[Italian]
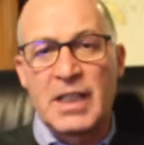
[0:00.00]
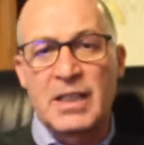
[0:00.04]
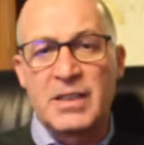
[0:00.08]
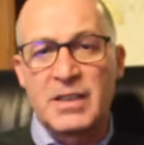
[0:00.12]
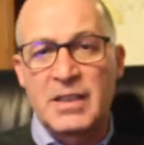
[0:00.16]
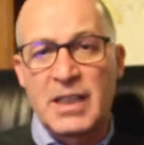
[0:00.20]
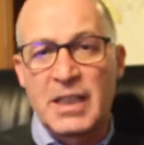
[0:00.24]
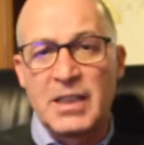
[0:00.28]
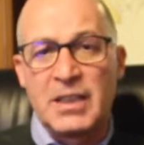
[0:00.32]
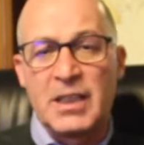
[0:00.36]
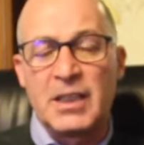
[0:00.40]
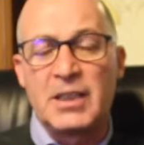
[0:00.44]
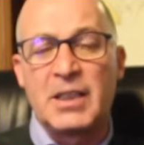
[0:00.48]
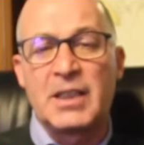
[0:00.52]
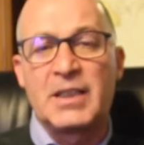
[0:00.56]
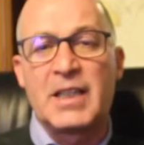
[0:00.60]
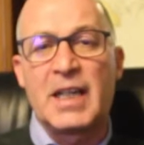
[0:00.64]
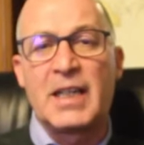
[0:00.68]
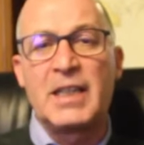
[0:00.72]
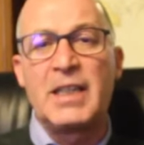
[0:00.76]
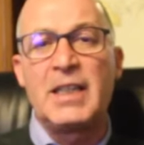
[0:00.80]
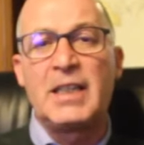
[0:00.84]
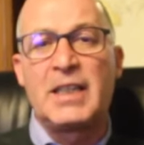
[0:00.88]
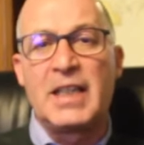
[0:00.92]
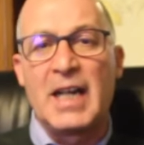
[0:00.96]
tra sentiti
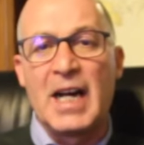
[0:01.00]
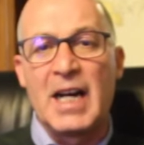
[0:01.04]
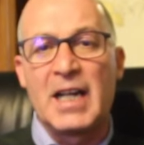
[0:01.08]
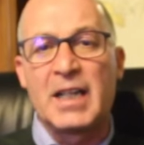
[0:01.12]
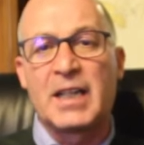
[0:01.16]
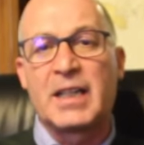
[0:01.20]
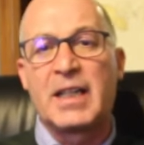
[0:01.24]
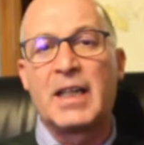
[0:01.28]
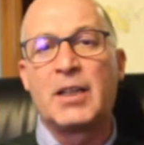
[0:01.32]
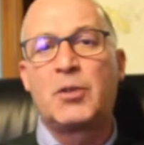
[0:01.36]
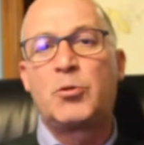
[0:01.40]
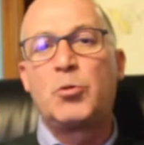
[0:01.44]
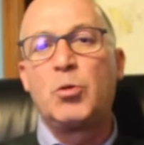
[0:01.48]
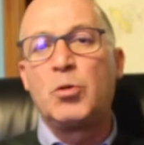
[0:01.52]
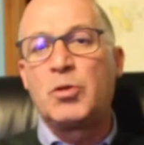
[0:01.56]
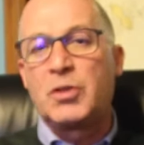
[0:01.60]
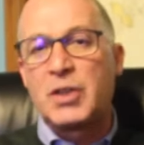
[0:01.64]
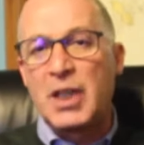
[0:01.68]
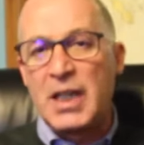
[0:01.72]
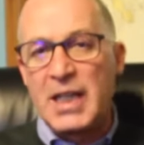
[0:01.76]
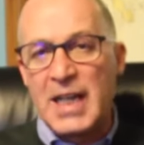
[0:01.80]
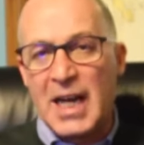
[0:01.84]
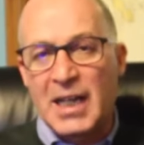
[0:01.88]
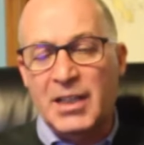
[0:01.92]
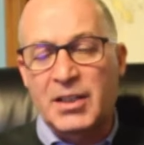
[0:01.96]
traditi anche
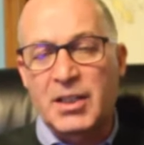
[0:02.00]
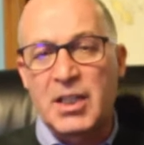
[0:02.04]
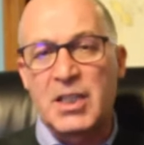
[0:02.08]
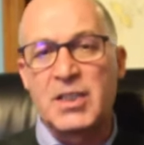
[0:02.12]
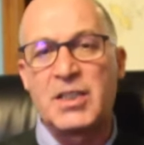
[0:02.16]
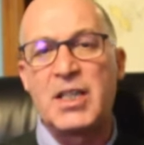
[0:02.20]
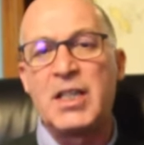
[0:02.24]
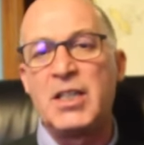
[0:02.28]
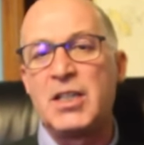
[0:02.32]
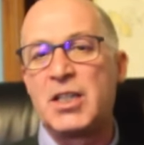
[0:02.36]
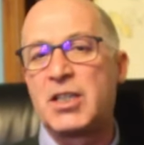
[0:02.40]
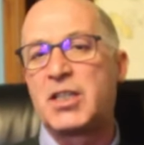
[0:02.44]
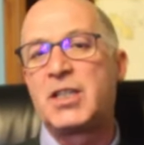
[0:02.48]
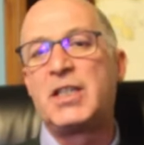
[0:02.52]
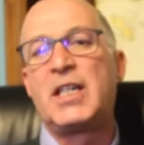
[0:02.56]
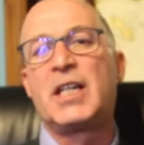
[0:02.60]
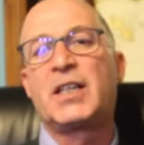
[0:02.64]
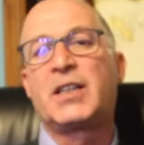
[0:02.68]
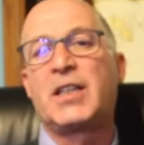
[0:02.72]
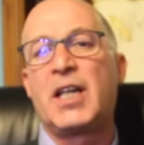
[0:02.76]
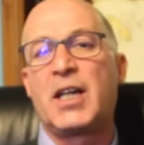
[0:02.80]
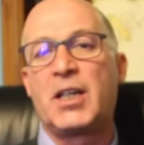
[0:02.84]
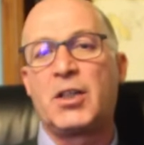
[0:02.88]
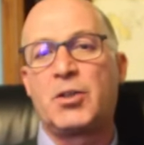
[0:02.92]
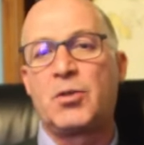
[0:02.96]
tutti gli altri sindaci
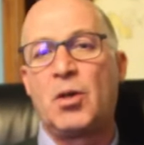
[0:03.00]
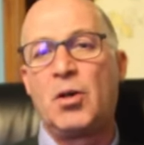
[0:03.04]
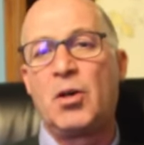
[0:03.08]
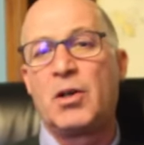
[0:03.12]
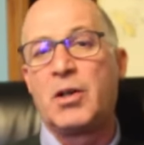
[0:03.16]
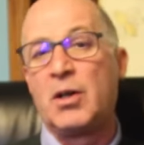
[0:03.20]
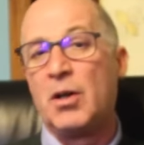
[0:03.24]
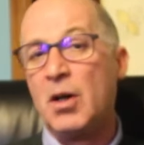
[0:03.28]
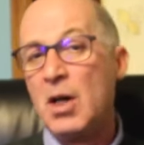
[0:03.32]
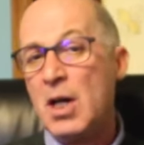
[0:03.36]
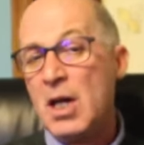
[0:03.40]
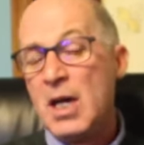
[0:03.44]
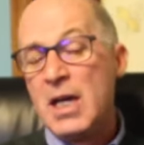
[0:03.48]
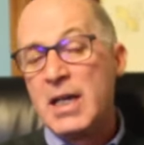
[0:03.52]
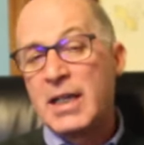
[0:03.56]
del territorio